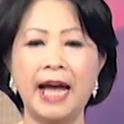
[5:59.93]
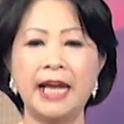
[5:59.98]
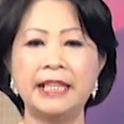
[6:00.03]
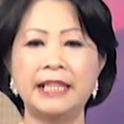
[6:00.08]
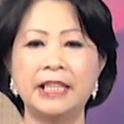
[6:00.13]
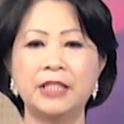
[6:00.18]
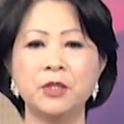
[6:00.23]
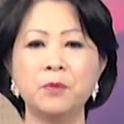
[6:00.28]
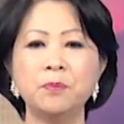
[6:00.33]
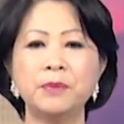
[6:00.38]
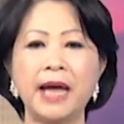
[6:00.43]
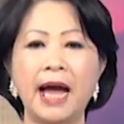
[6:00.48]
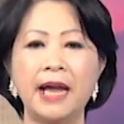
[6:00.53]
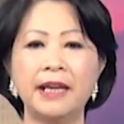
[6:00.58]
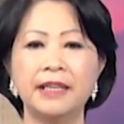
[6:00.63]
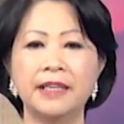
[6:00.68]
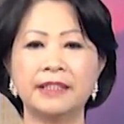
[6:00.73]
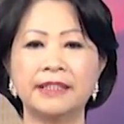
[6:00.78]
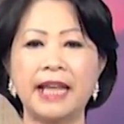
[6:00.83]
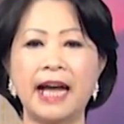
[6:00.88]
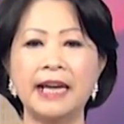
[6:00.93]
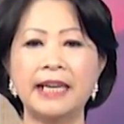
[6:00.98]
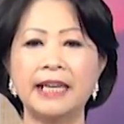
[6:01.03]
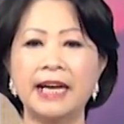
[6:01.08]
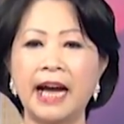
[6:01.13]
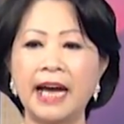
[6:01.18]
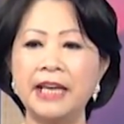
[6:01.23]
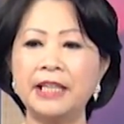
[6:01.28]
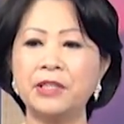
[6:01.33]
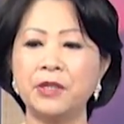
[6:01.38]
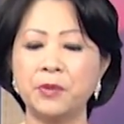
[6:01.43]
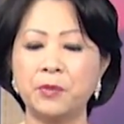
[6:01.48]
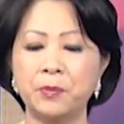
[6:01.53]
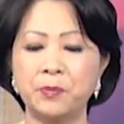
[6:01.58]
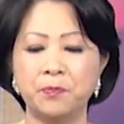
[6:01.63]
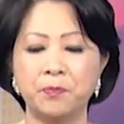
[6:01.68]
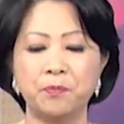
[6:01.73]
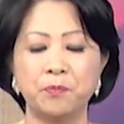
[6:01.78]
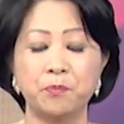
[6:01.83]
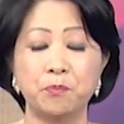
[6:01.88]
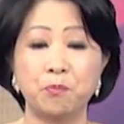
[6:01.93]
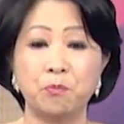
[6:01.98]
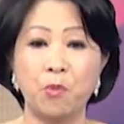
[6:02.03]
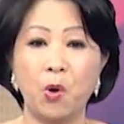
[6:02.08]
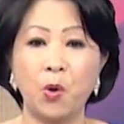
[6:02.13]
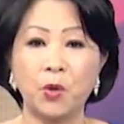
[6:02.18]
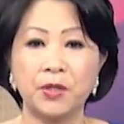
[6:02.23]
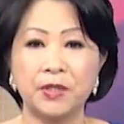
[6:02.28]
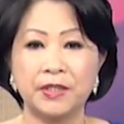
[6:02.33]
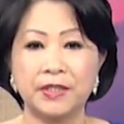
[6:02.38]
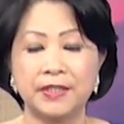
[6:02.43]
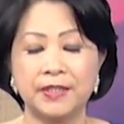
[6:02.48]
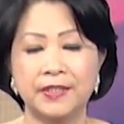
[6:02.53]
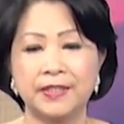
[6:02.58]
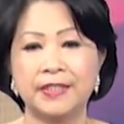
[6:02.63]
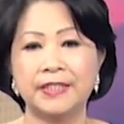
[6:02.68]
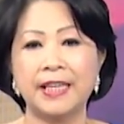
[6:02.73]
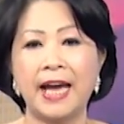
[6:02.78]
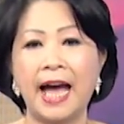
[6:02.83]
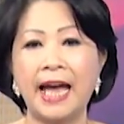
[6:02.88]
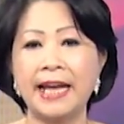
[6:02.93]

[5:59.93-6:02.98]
thì chúng ta được tặng ngay cho một chai